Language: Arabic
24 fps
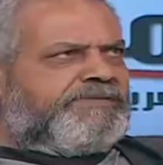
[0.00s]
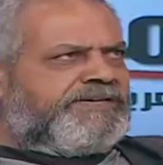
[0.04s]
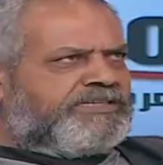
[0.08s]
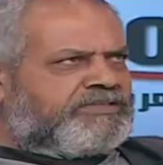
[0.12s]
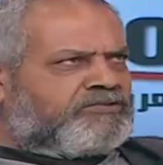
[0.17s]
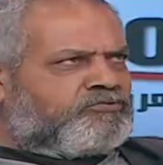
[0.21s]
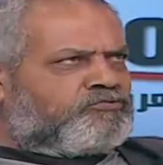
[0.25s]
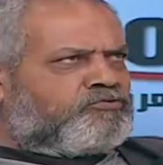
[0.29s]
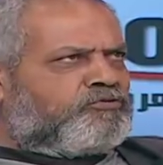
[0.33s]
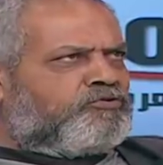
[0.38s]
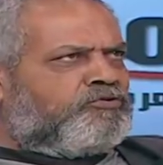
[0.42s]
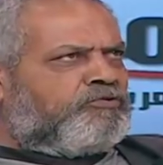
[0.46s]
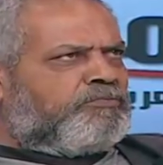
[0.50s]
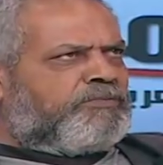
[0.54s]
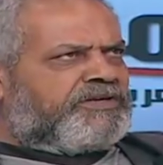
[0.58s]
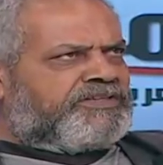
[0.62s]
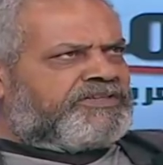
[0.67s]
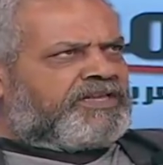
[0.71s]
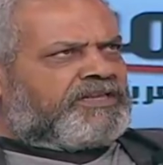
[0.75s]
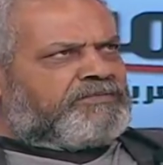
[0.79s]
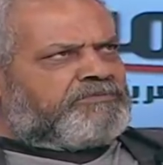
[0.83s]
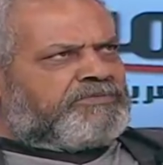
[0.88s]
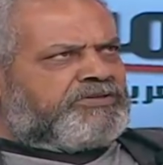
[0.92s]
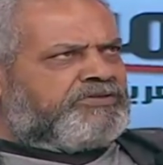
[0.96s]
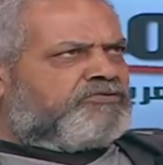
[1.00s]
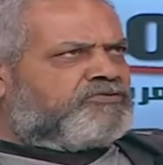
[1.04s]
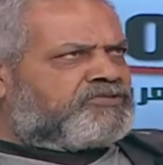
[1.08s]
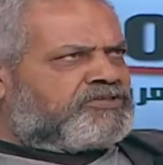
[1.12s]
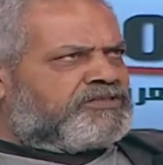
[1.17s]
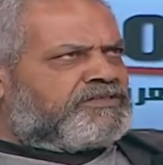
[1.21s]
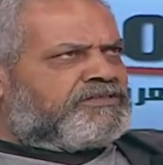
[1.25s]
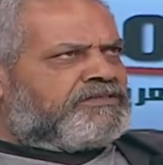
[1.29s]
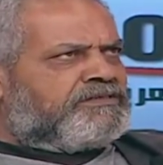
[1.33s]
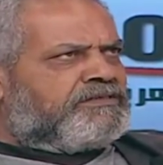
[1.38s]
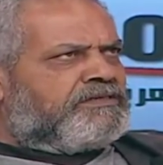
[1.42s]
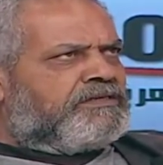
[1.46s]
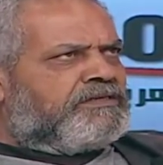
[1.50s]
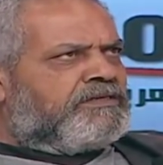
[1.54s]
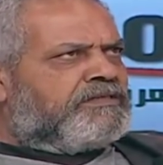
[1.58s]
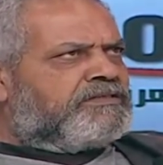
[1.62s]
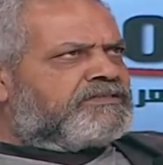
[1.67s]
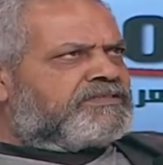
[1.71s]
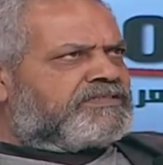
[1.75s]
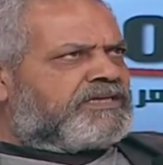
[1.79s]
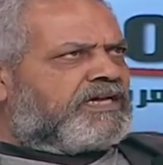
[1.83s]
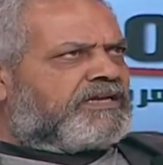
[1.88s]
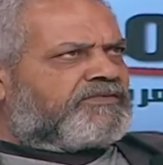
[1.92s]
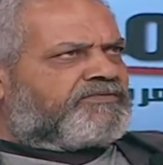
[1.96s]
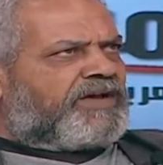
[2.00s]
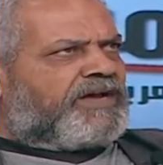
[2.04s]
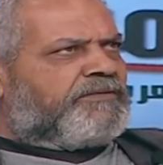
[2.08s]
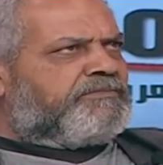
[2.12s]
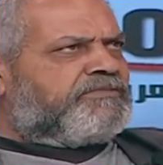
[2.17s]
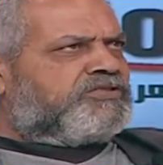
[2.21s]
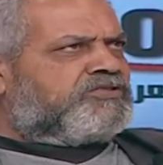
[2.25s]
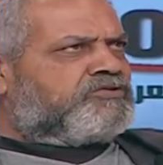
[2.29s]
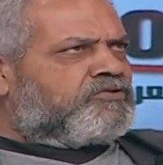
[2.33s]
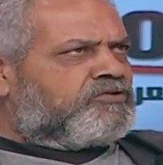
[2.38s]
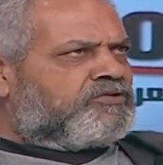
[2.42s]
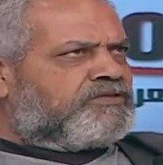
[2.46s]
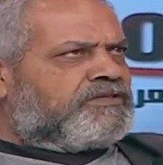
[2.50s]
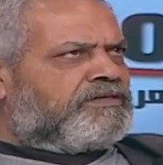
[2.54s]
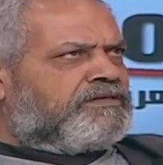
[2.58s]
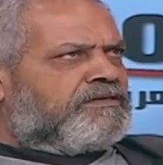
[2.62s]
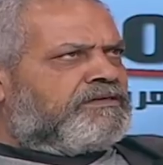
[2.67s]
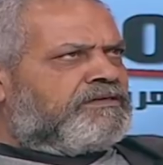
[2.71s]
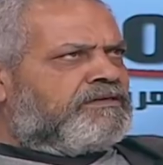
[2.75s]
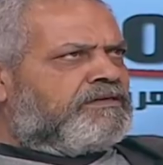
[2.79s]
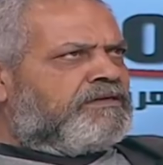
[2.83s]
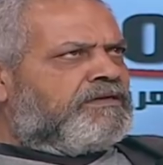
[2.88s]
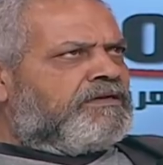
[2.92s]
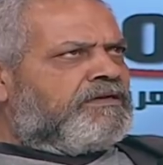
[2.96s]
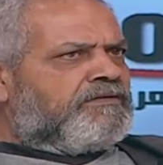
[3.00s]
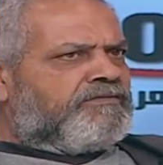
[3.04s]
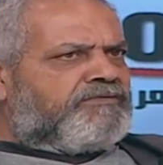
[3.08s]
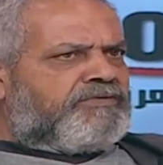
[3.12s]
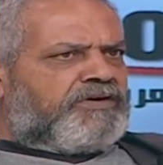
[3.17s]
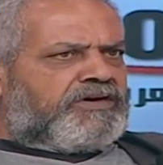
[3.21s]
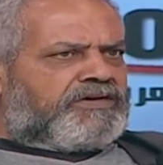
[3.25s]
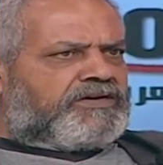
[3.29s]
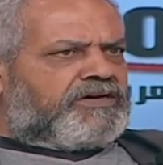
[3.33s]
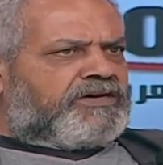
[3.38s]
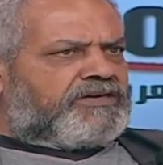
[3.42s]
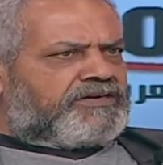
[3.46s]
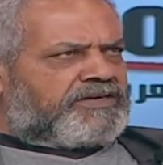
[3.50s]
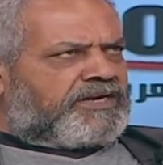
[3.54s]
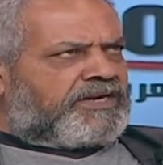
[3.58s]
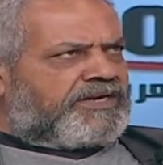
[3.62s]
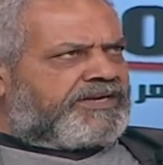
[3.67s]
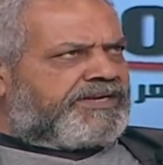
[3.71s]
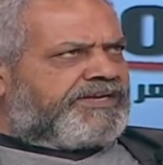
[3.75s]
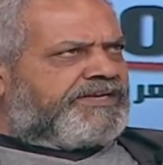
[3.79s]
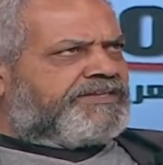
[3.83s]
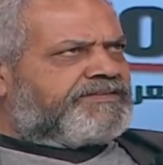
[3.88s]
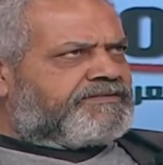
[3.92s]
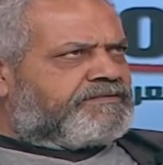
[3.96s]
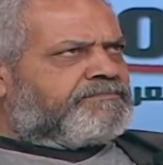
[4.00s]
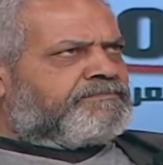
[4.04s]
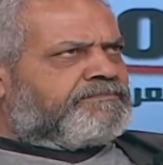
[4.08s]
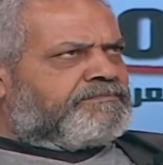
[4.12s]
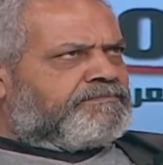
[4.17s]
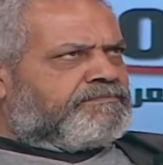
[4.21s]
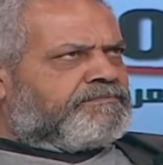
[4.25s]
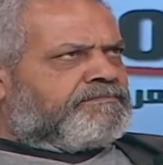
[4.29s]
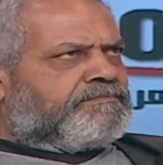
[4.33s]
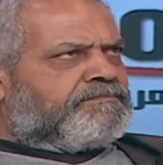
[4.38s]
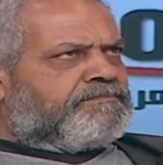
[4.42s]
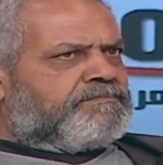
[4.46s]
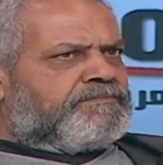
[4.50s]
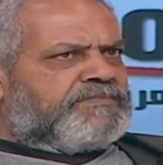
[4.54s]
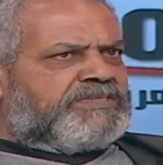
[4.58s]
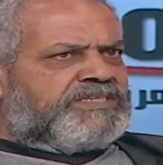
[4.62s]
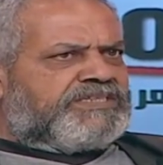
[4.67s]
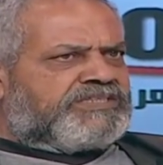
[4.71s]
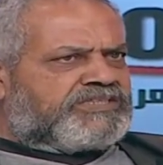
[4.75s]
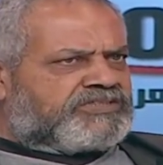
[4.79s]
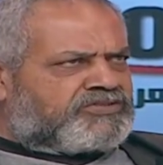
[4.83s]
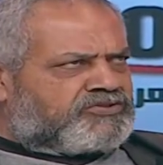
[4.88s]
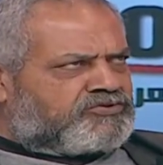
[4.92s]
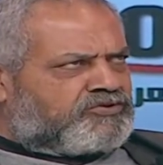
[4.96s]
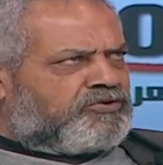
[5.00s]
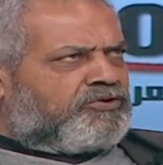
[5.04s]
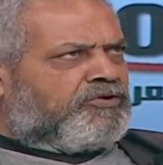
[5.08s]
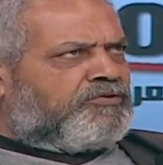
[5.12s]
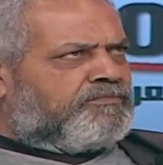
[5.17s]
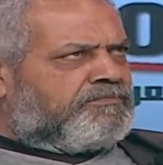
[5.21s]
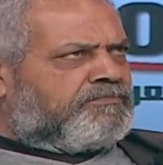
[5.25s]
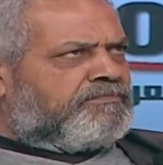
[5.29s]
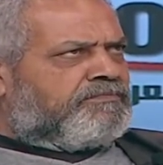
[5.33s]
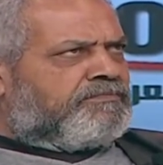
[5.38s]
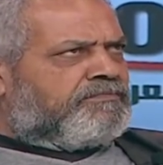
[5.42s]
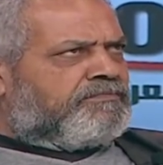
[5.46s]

بيتي كله ما ضل منه شيء صار فحم سودا فقررت من الظلم